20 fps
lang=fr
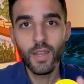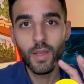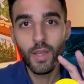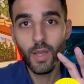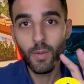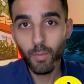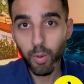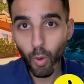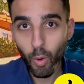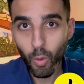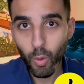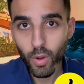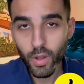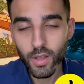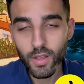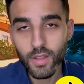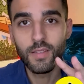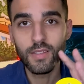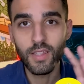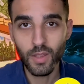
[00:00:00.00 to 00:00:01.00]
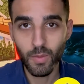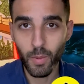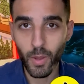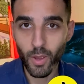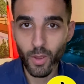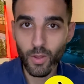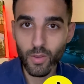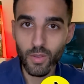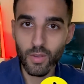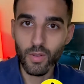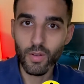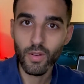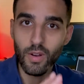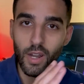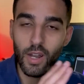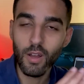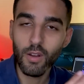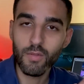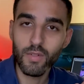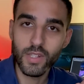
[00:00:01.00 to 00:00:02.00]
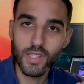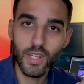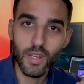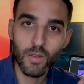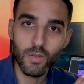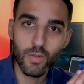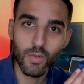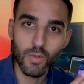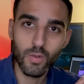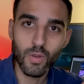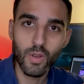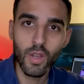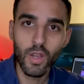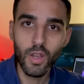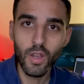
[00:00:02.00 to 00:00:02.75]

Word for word: Et pourquoi cette période-là, on va dire de